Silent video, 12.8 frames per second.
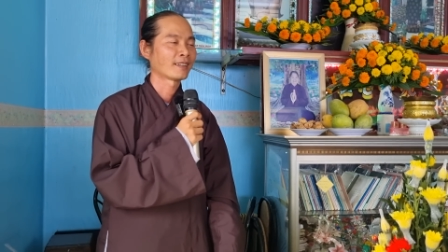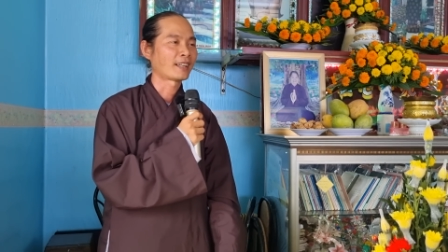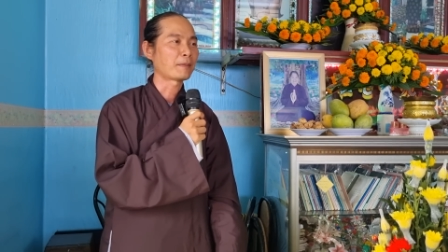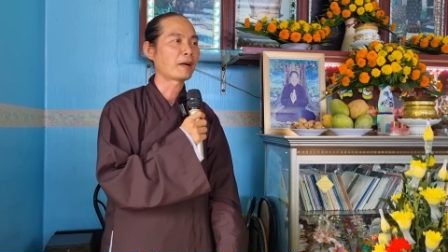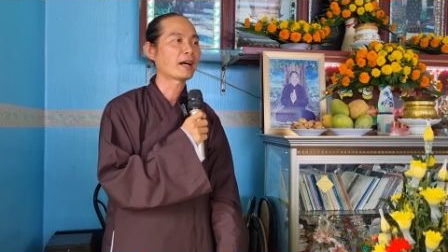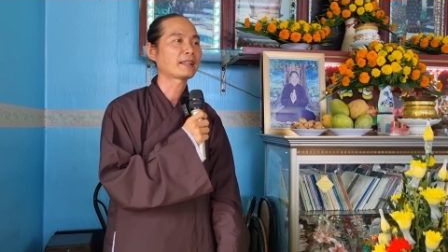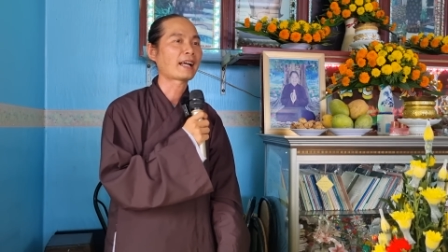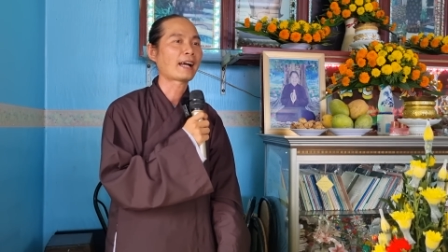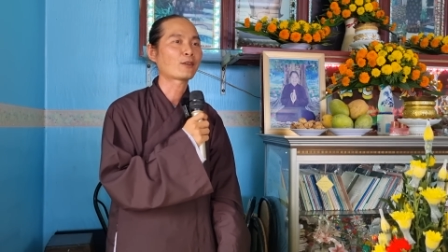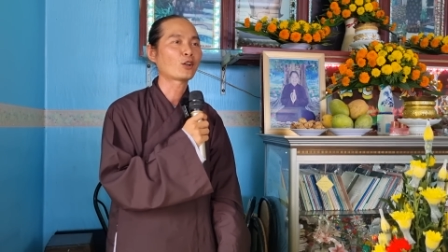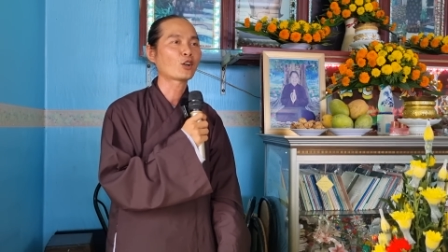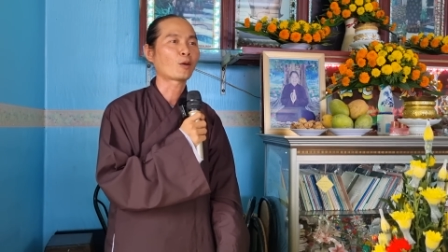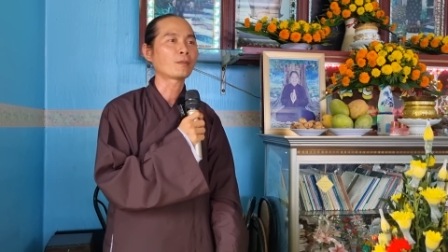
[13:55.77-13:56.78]
Thì bên
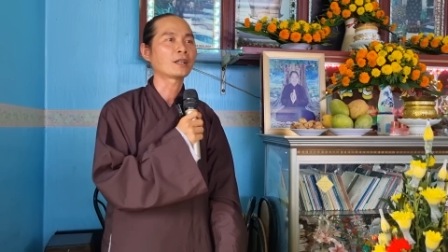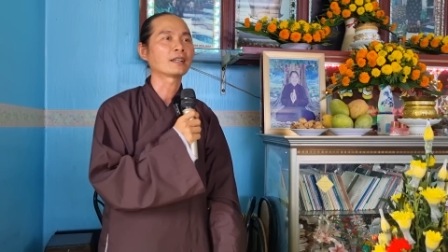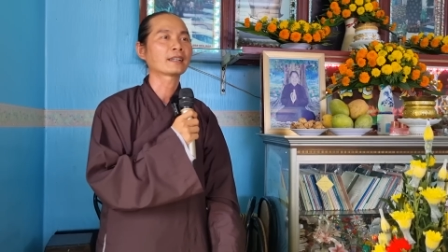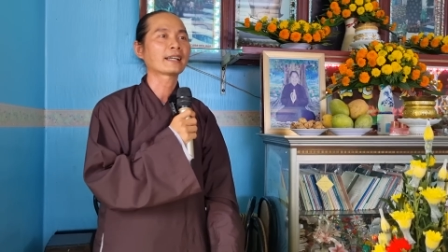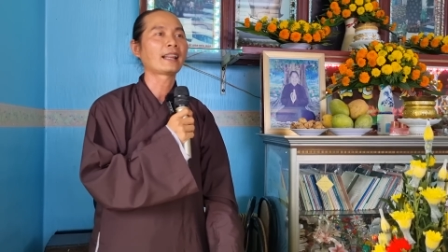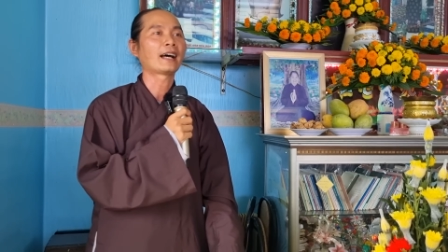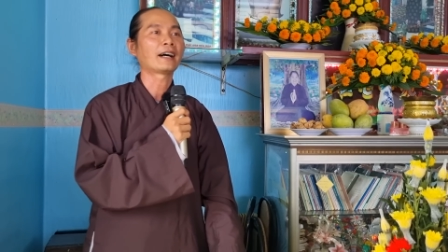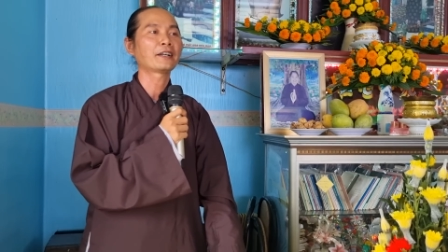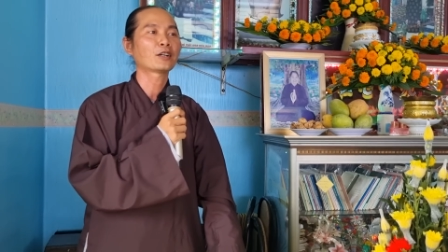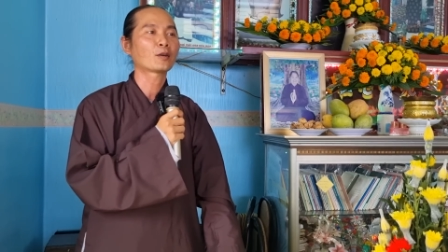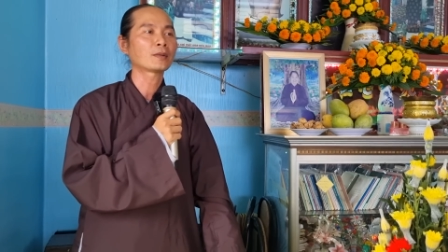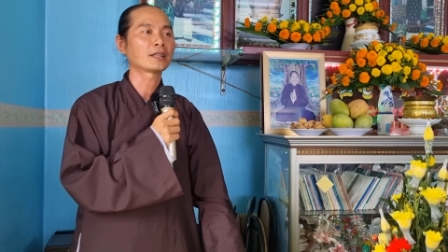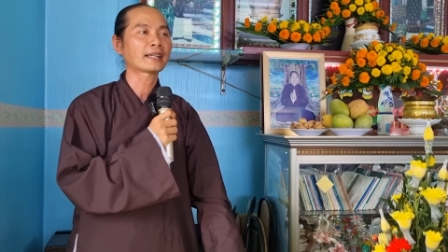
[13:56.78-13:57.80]
nào nó cũng được cái lợi,
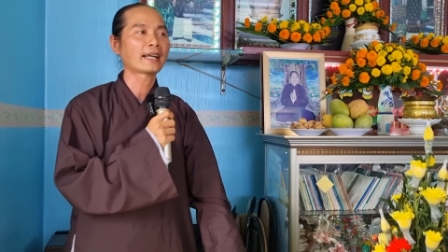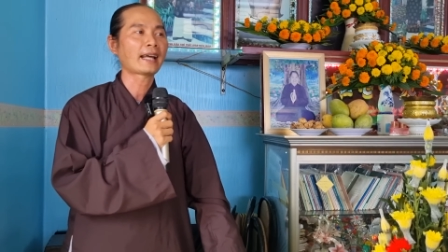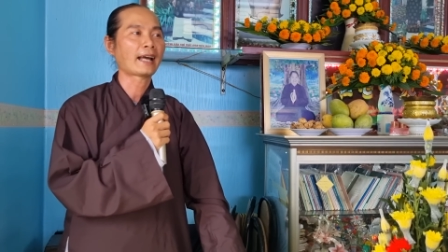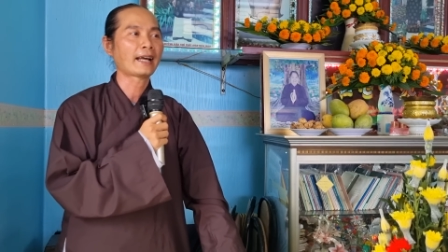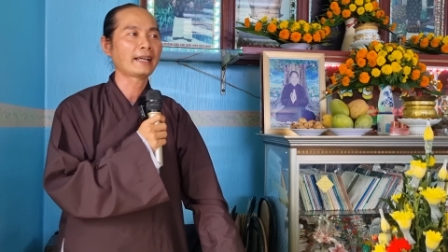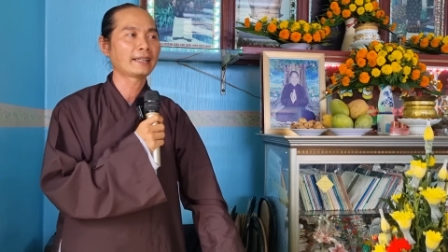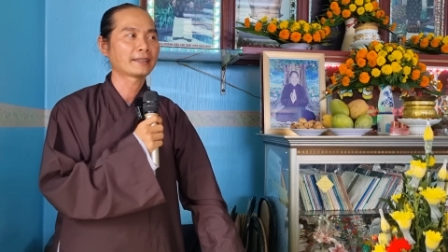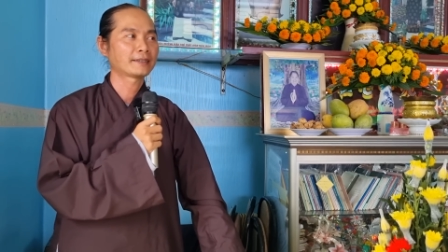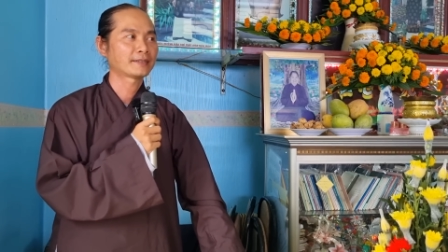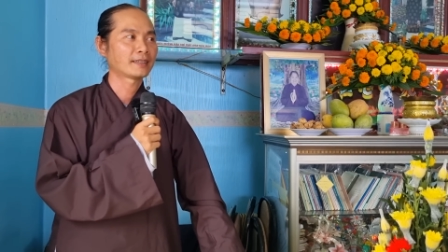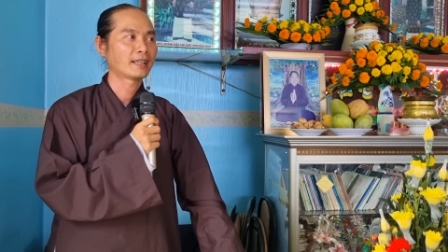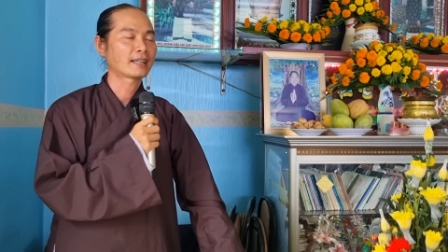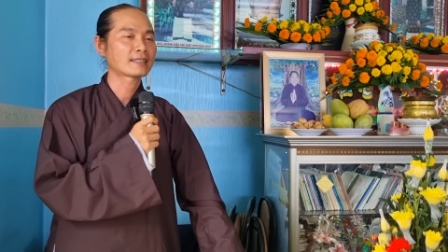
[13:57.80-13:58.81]
nó cũng được cái hại.
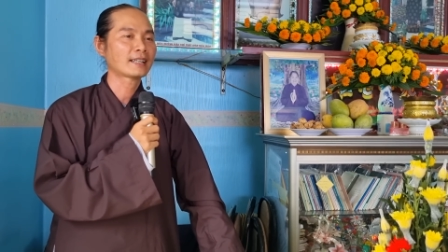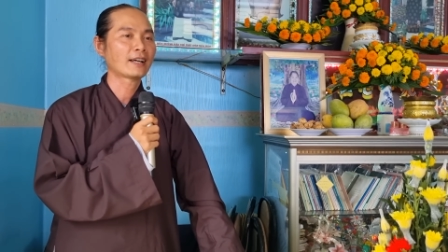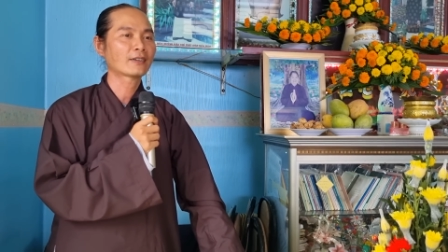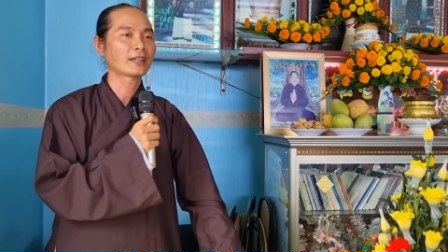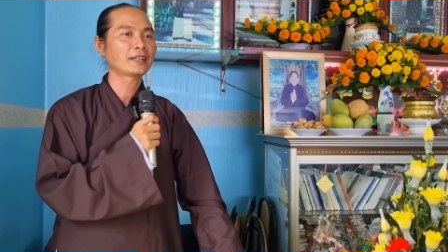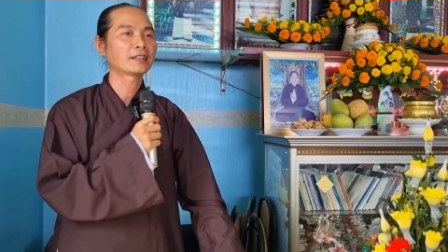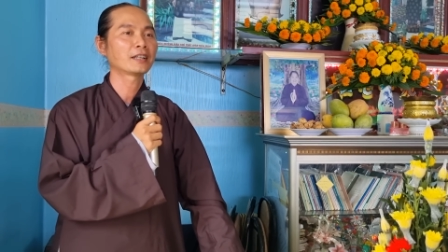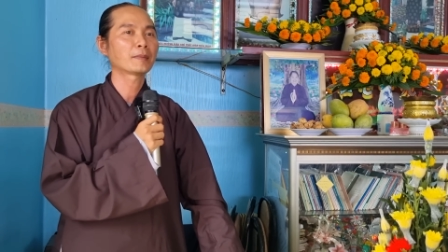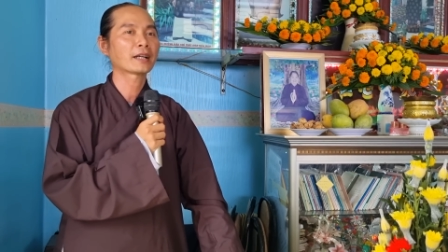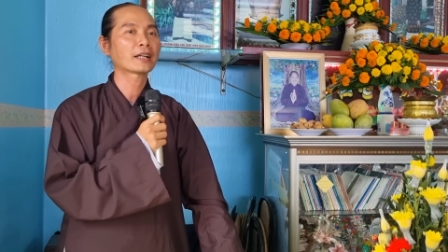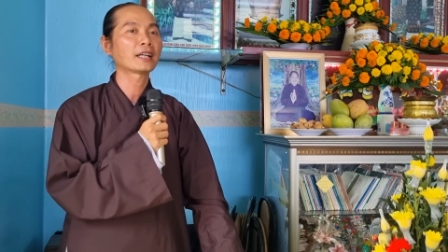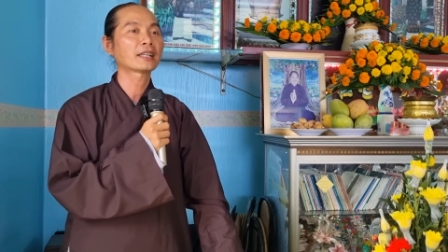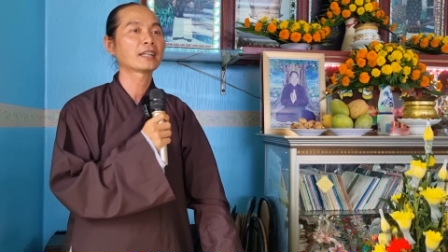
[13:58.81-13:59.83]
Làm sao? Cái người
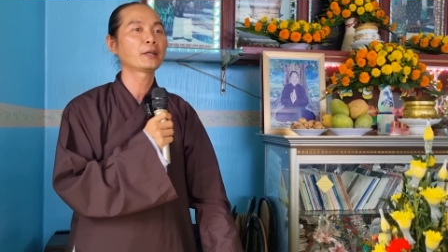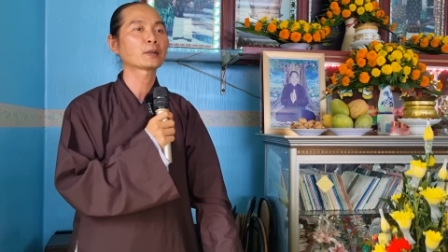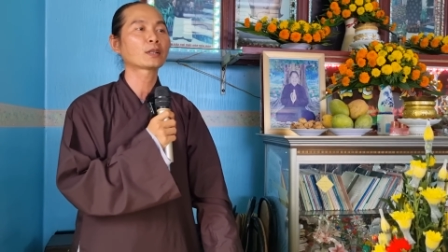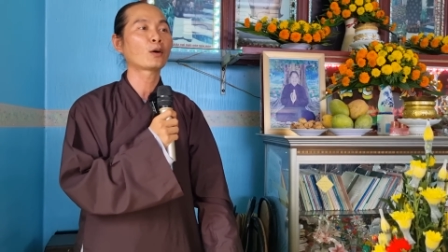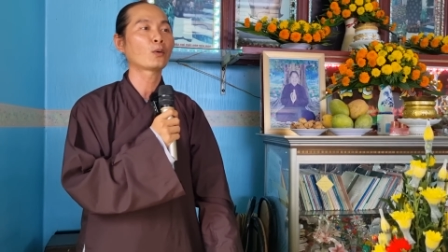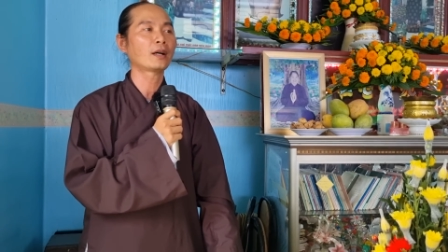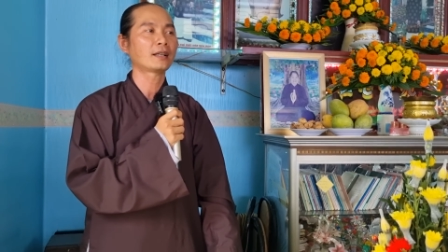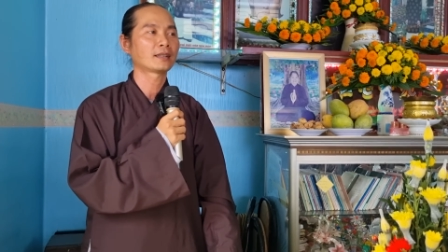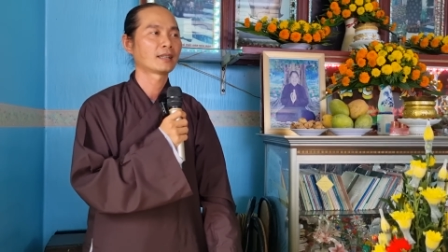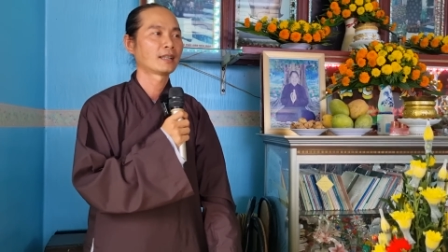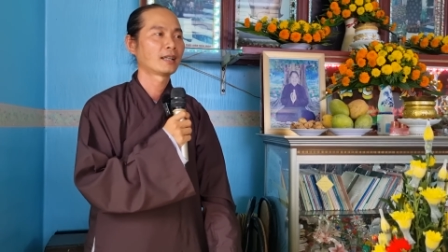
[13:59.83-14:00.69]
mà chuyên tu á